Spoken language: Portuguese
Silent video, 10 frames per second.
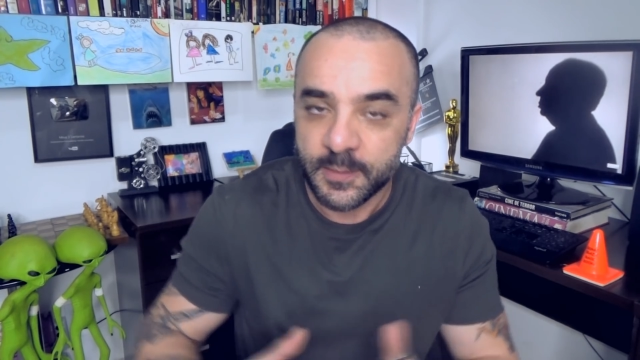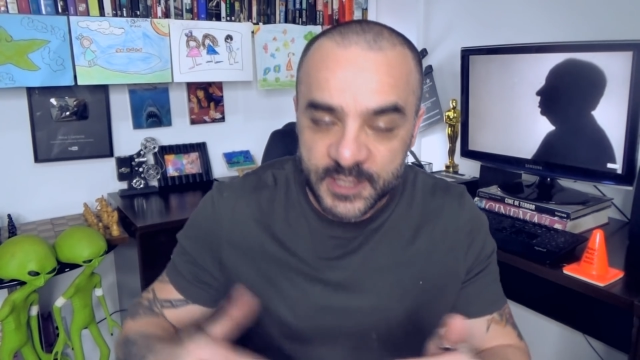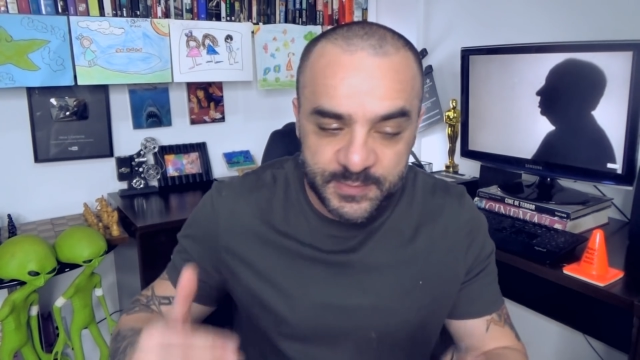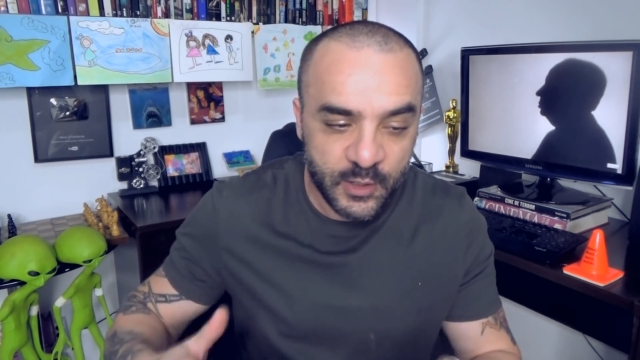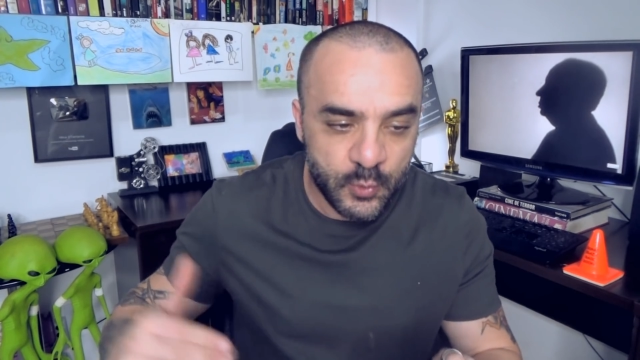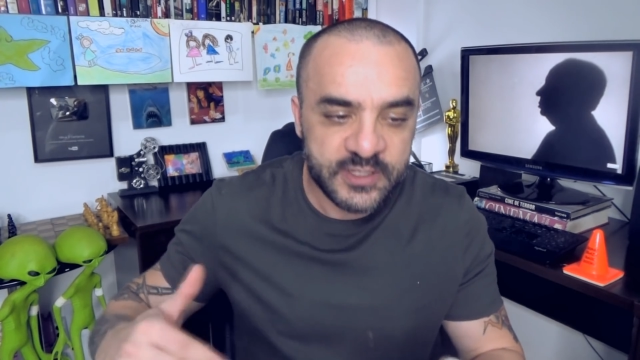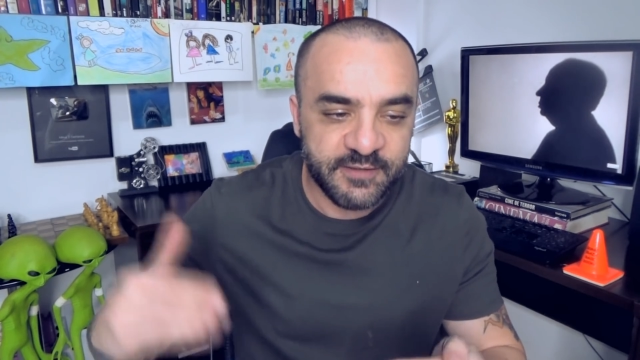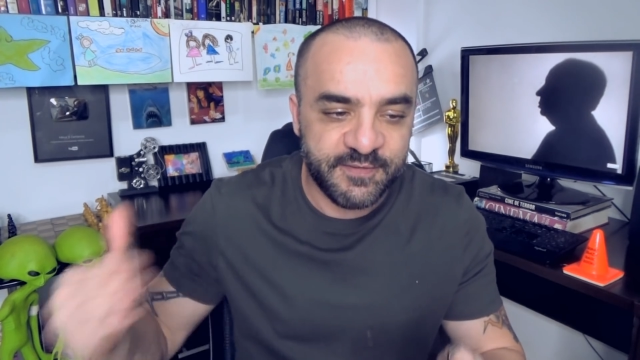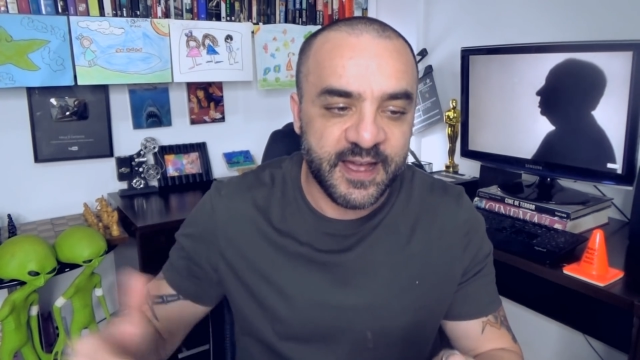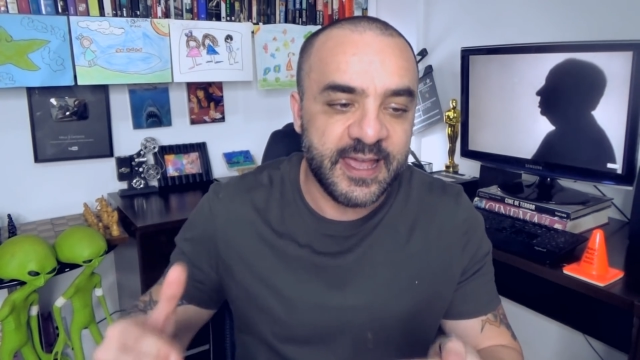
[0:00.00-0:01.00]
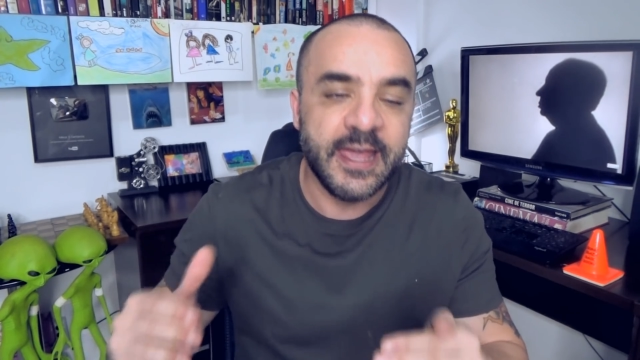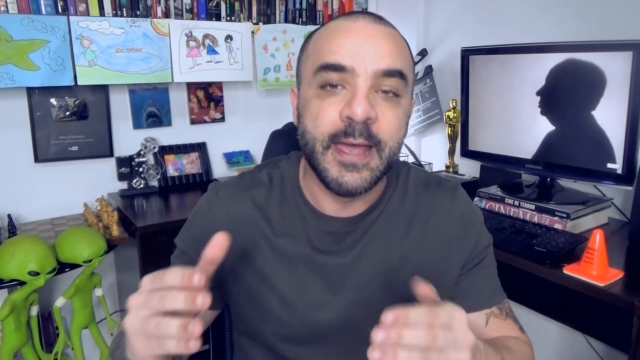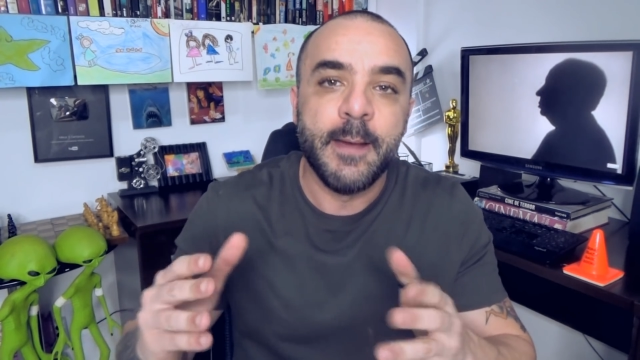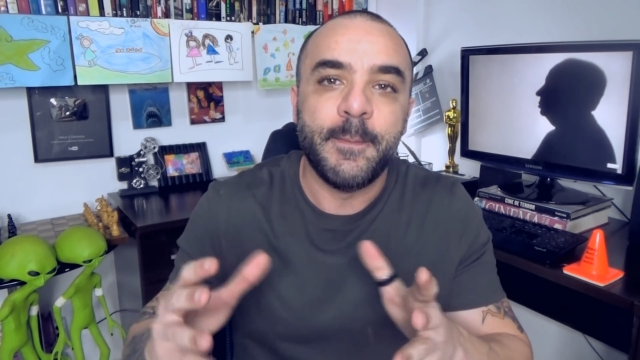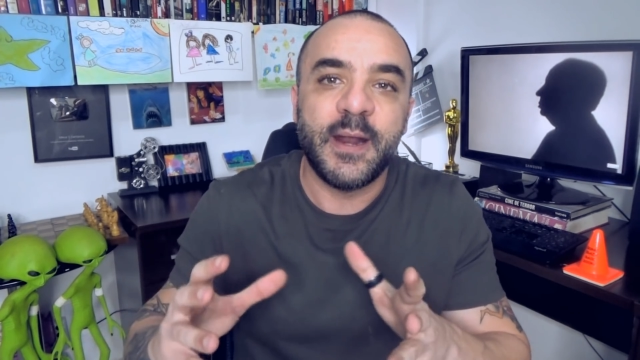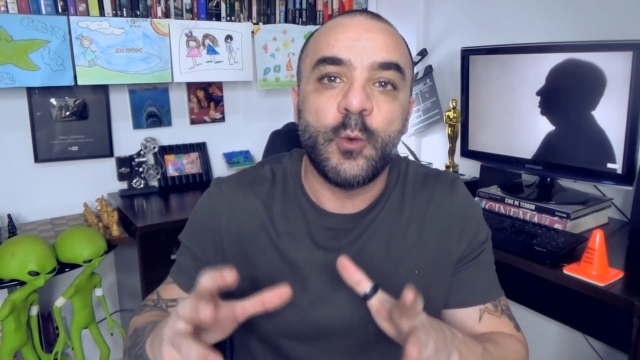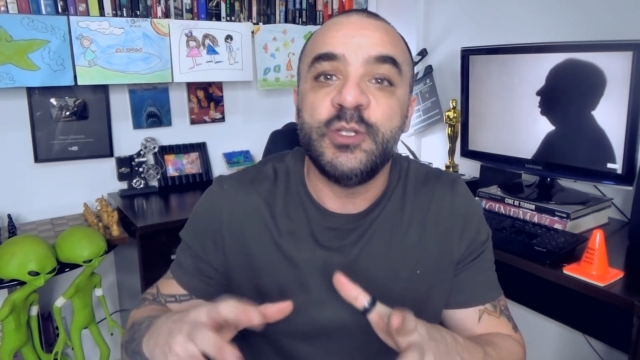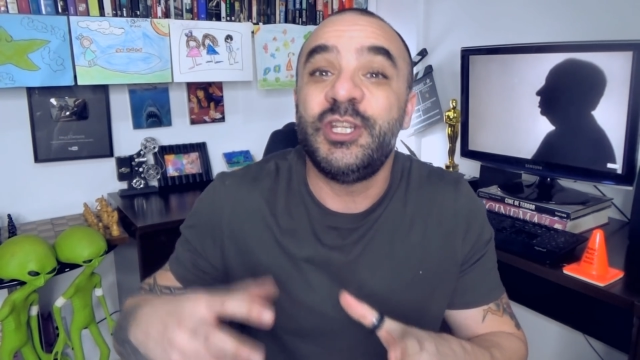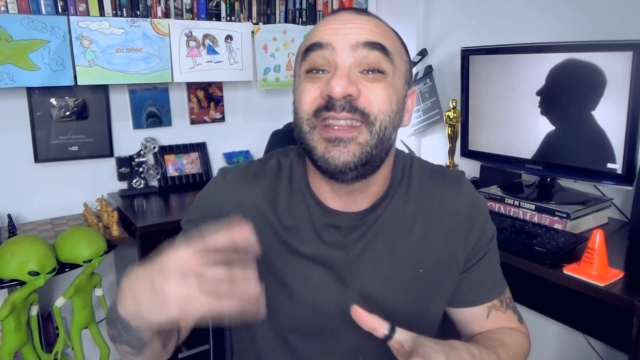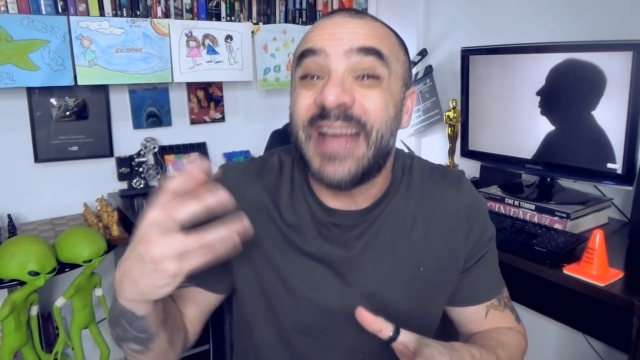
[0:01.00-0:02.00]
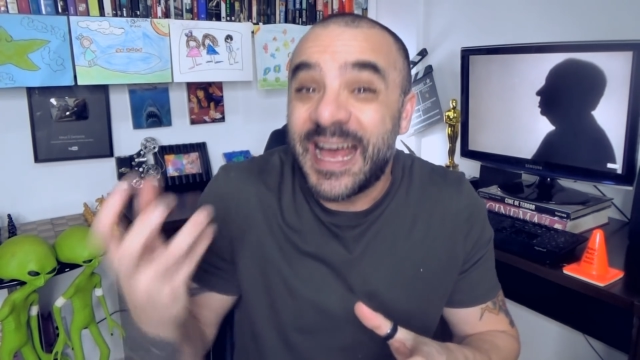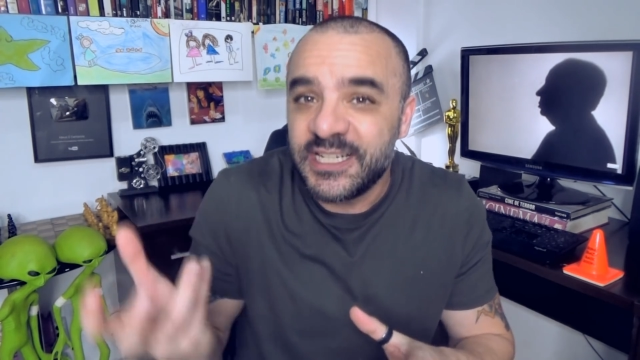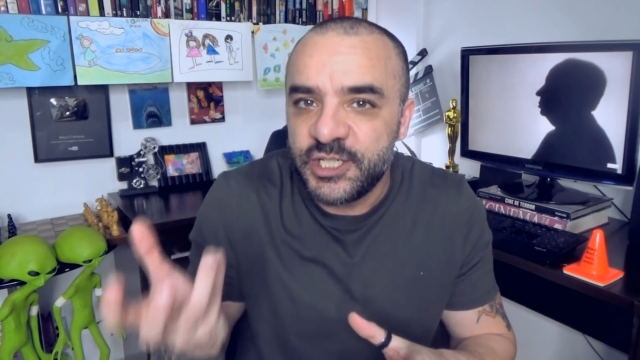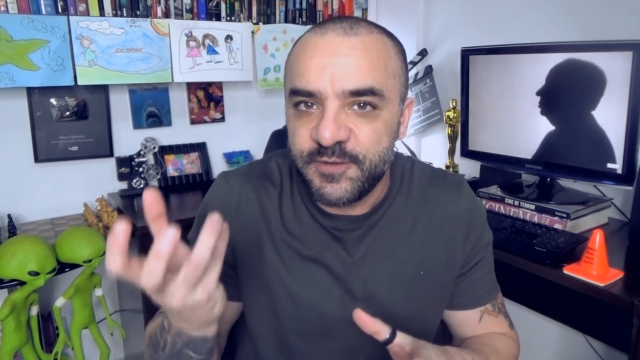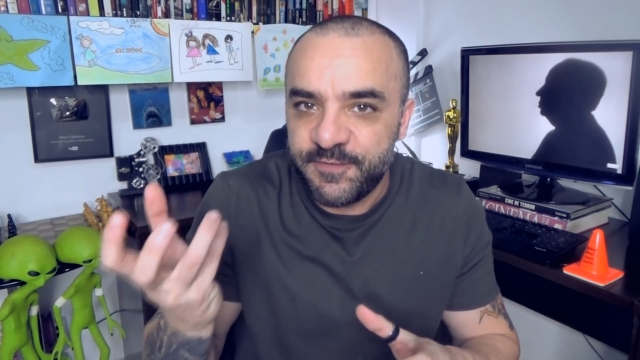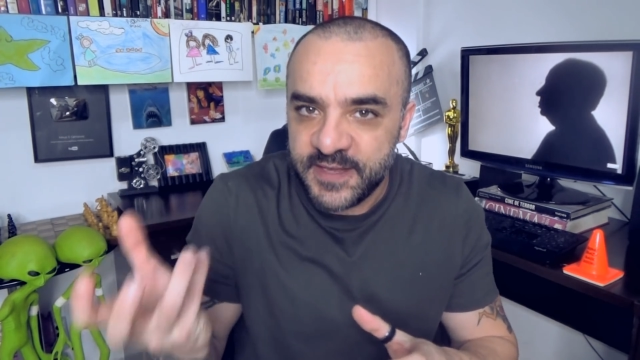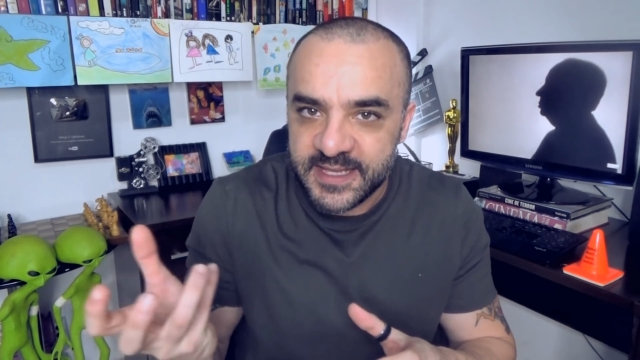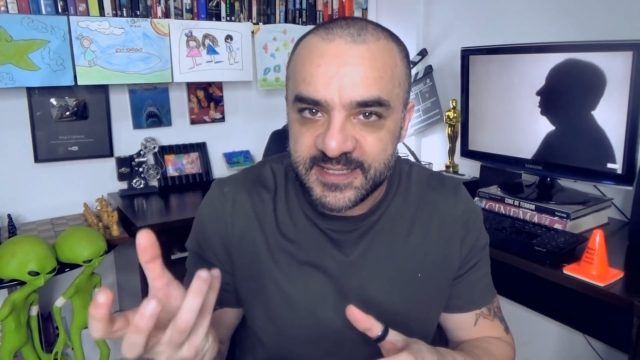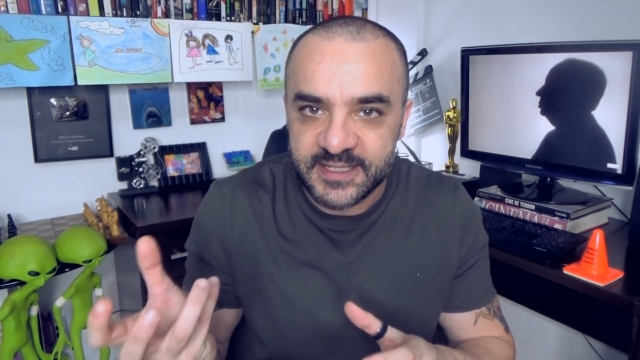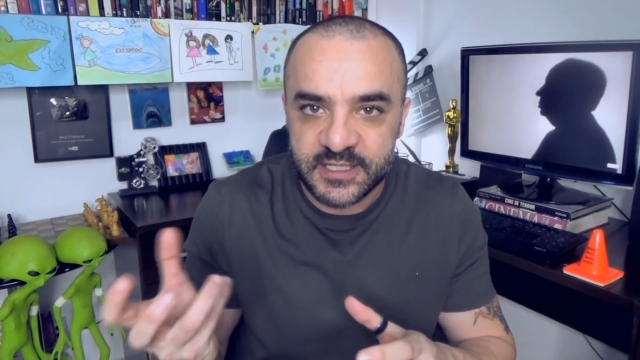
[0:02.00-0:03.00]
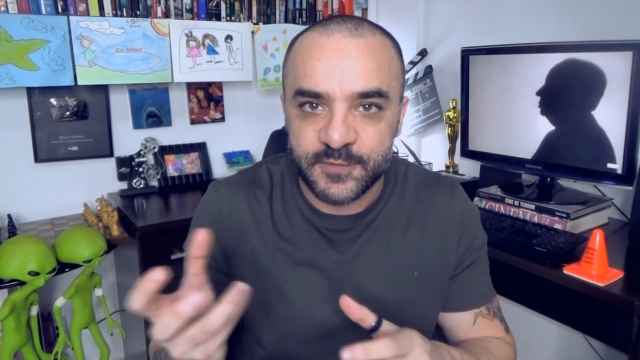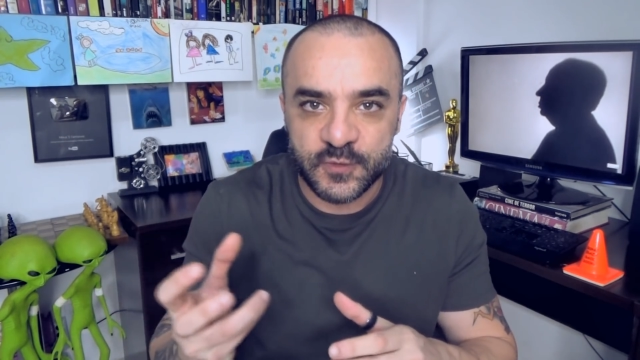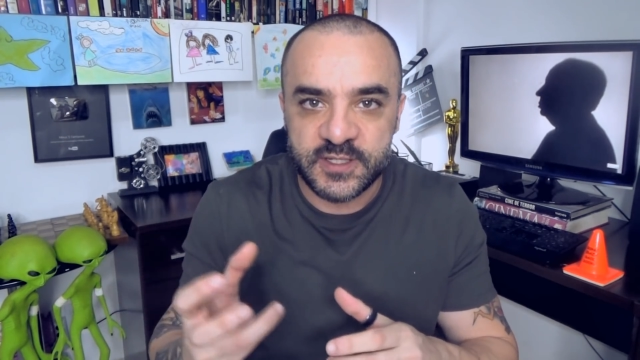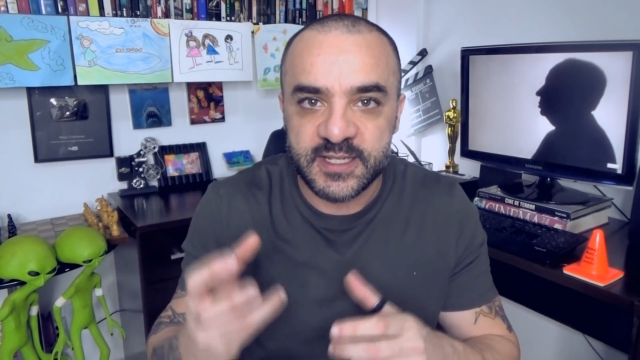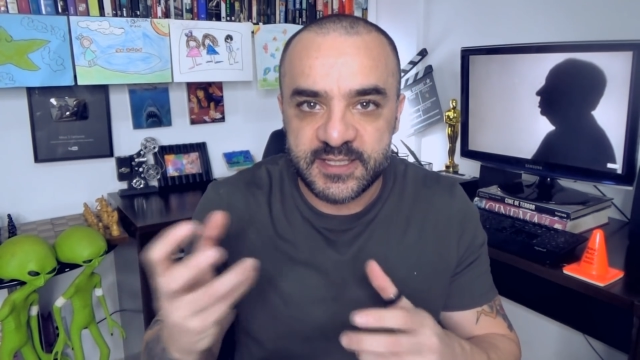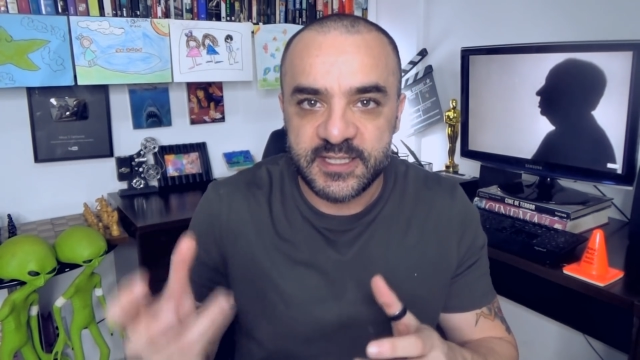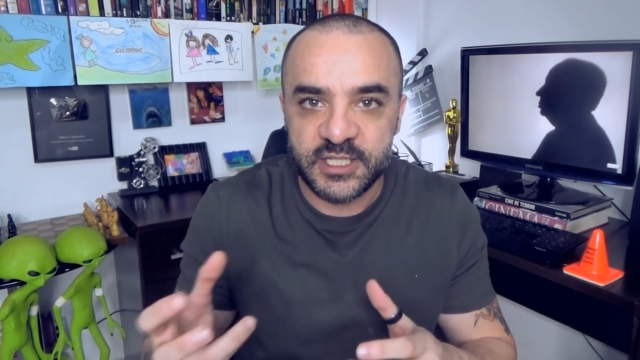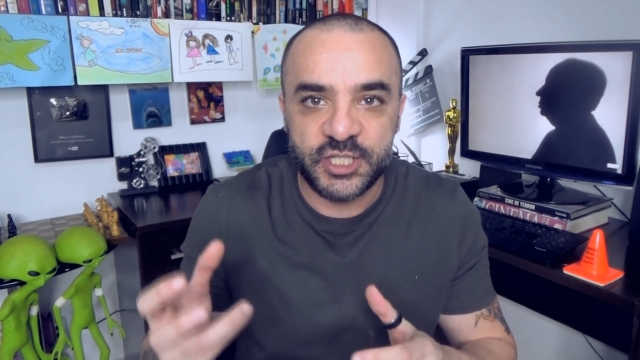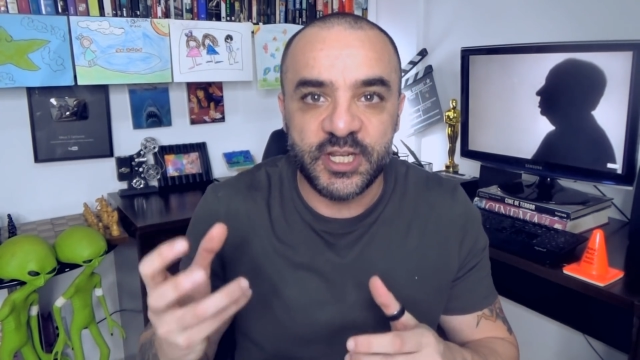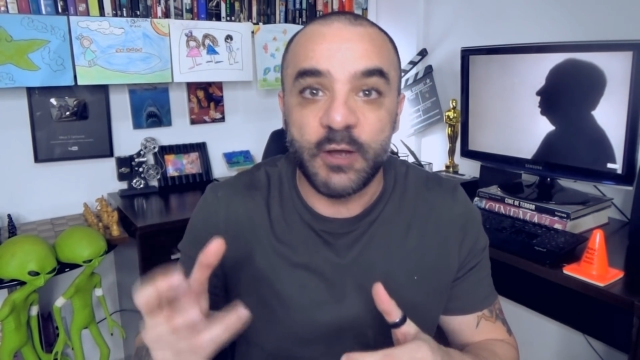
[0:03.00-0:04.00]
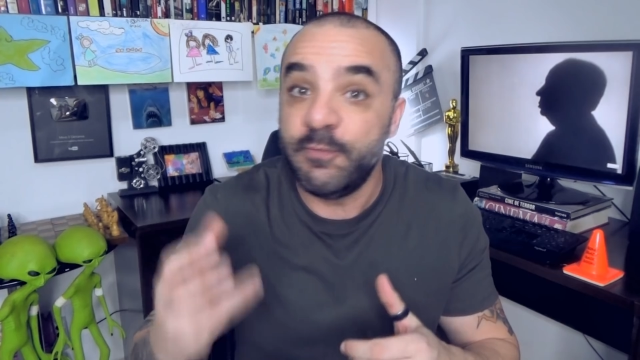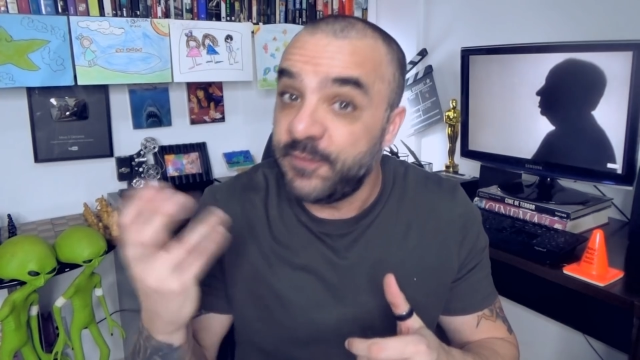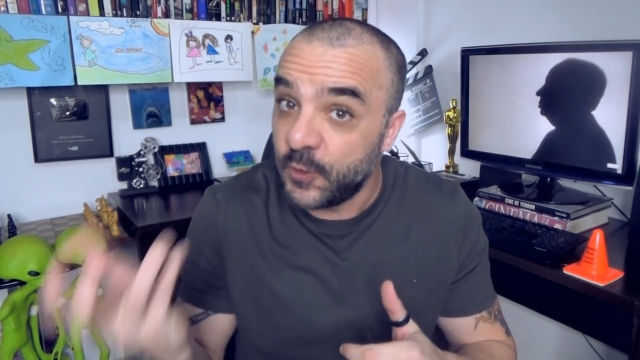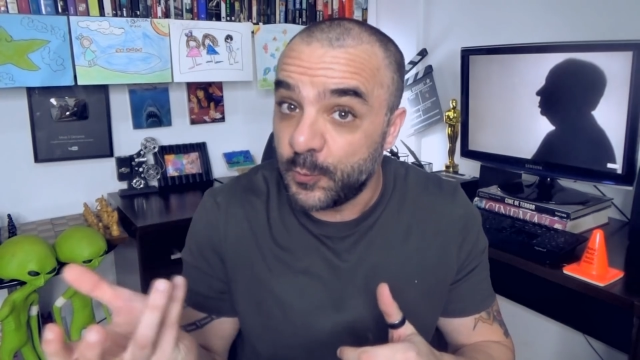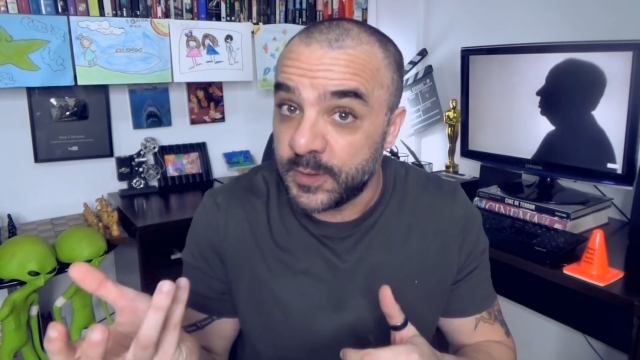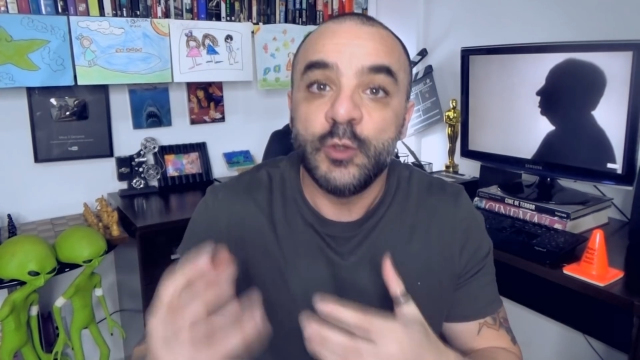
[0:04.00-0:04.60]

A mesma coisa vai para a quantidade de vezes que você assiste a um filme.